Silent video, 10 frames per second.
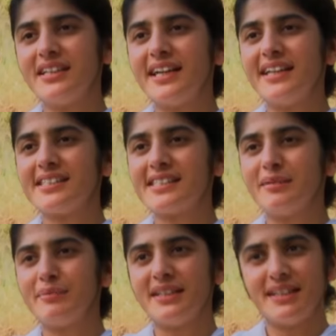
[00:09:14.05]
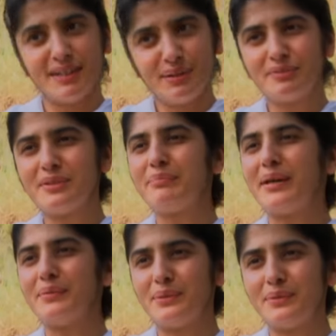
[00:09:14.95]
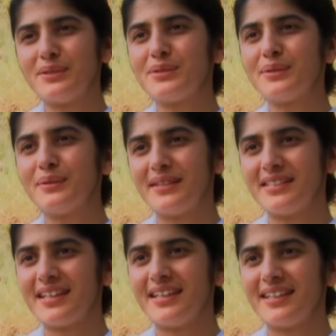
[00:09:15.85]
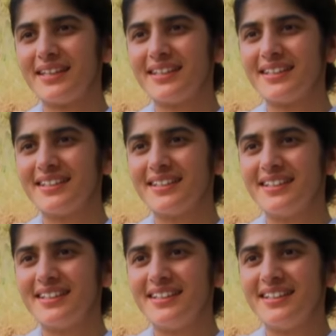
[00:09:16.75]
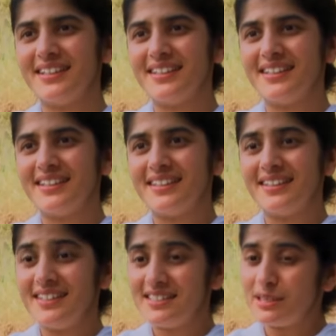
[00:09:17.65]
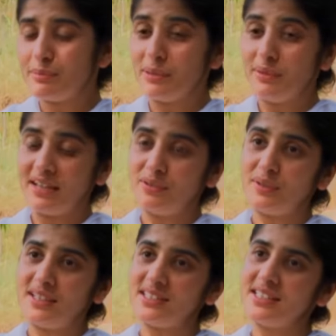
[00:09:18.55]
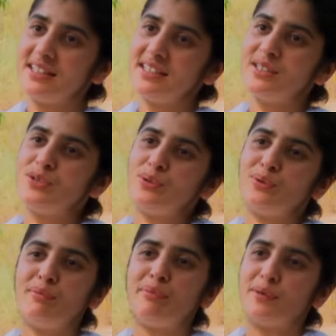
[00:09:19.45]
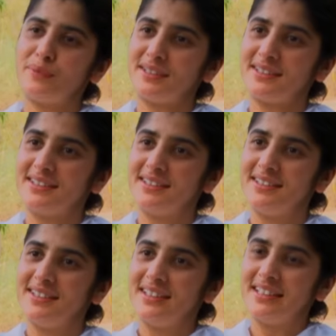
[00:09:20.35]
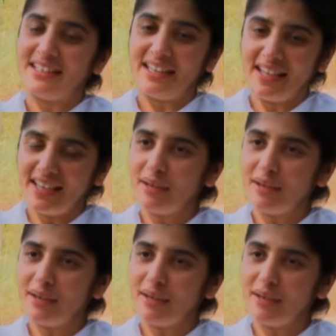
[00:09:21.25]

ये कंडीशनिंग बन गई तो फिर पावर वेस्ट होती जाएगी दिस इज बट वी हैव टू अंडरस्टैंड दिस इज सोल पावर ये